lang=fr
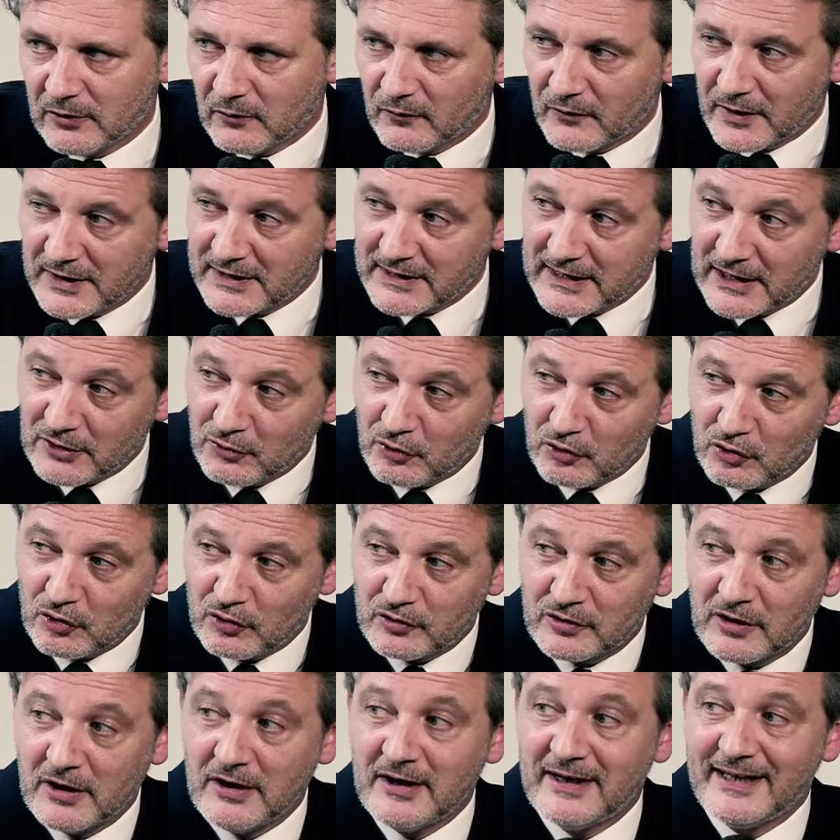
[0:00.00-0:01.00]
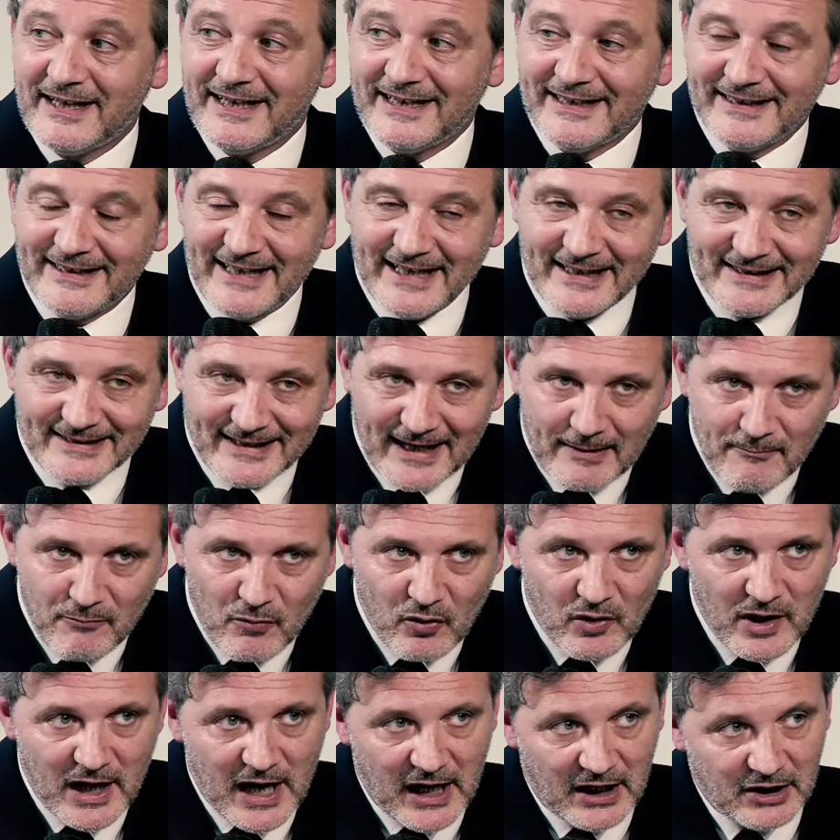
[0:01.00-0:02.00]
Donc vous voyez, c'est quelque chose
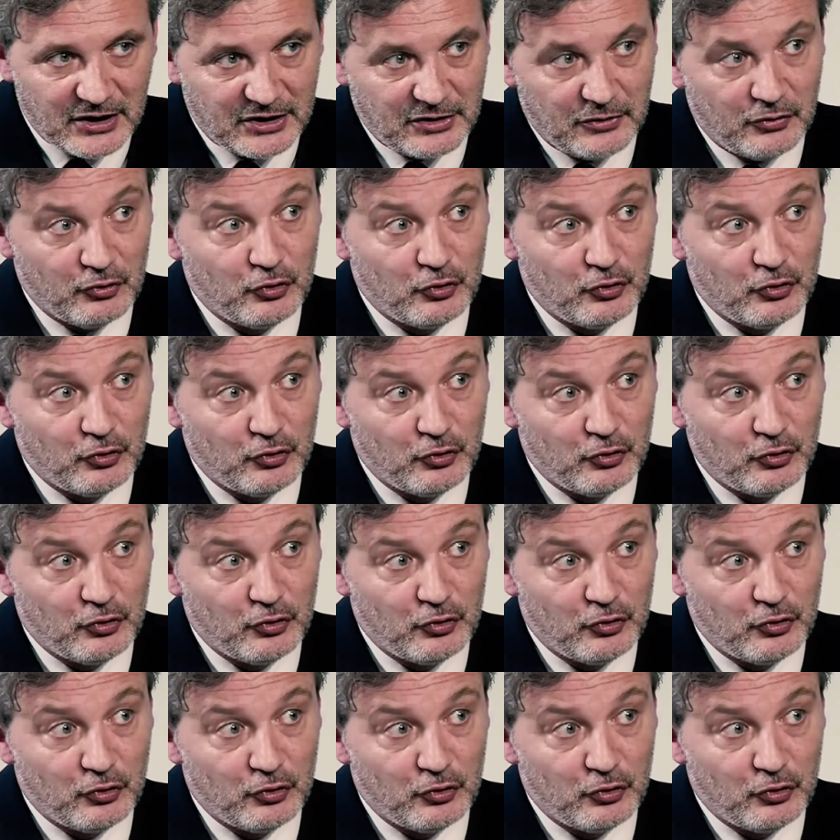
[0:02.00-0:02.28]
d'extrêmement large.